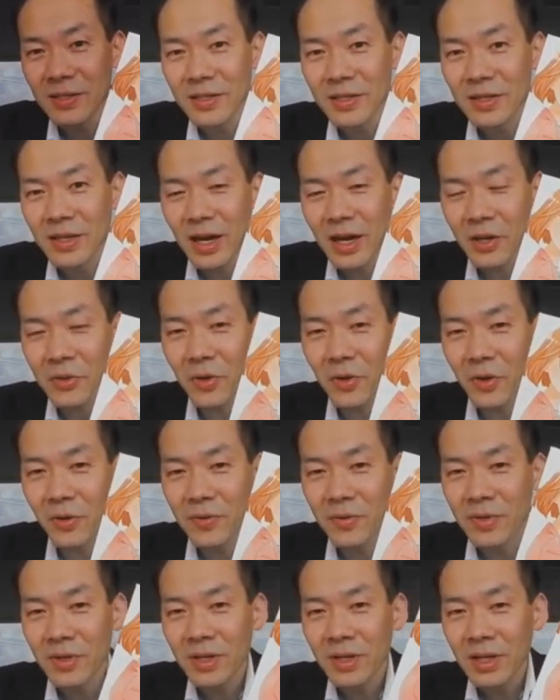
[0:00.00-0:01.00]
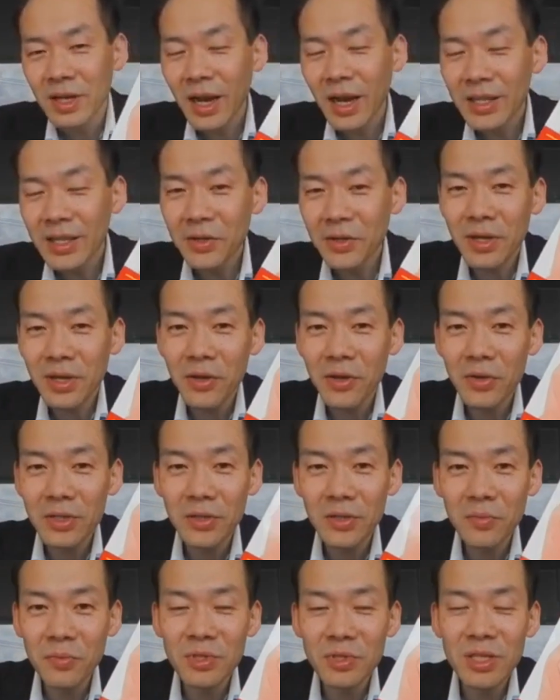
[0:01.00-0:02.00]
書いてる内容はそ
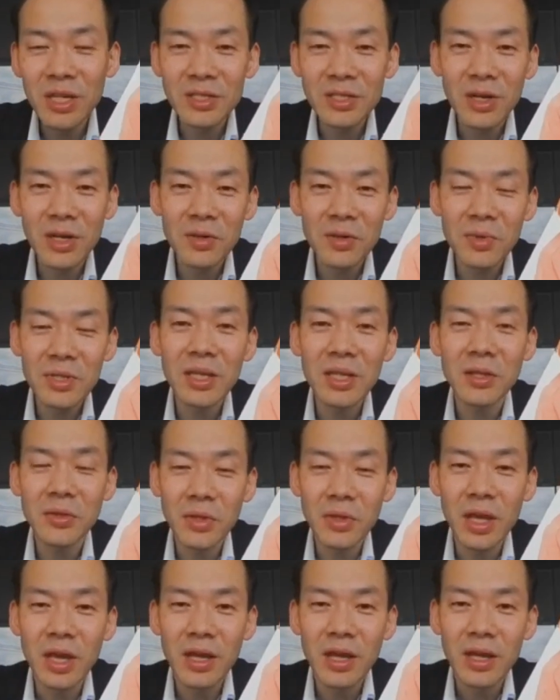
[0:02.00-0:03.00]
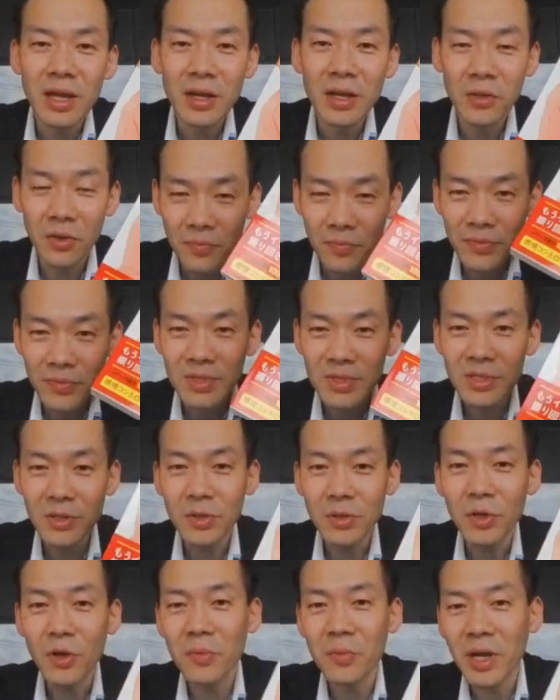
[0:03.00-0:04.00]
んな難しくありませんのでちょっと
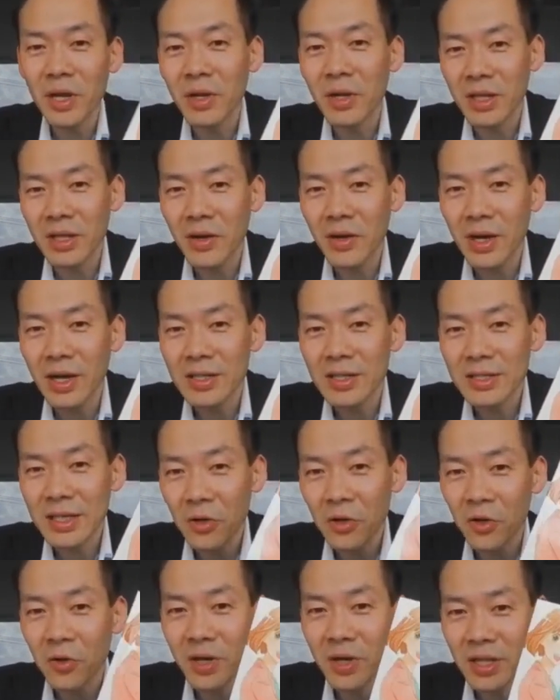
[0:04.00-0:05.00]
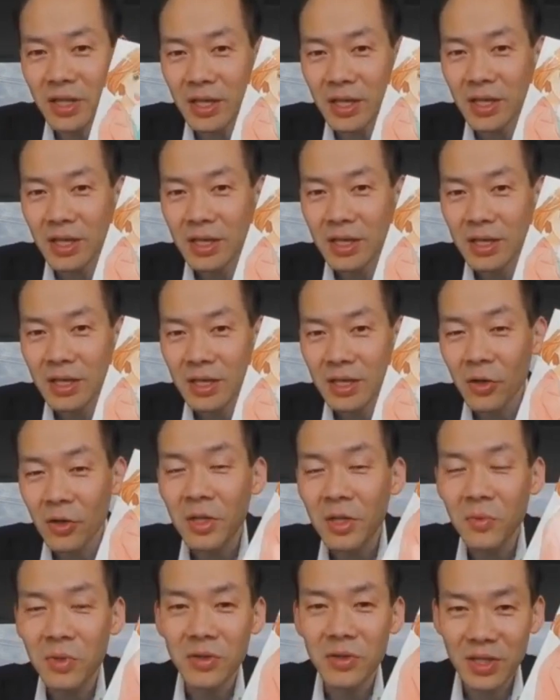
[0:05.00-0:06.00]
興味ある方は参考までに読ん
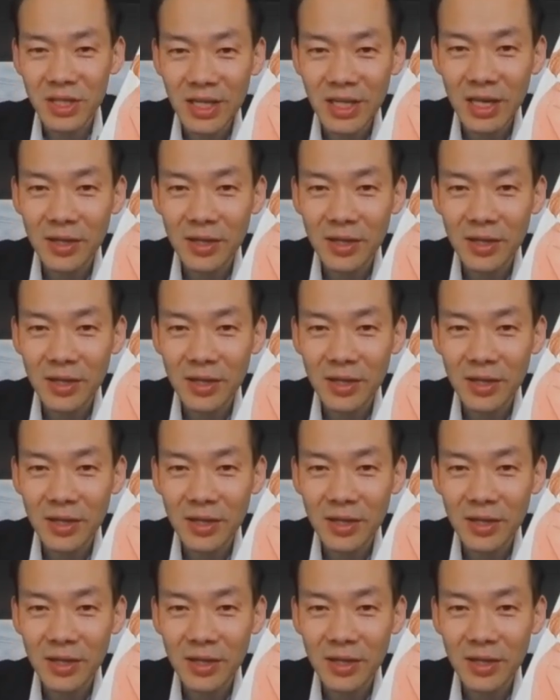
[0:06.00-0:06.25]
でみてください。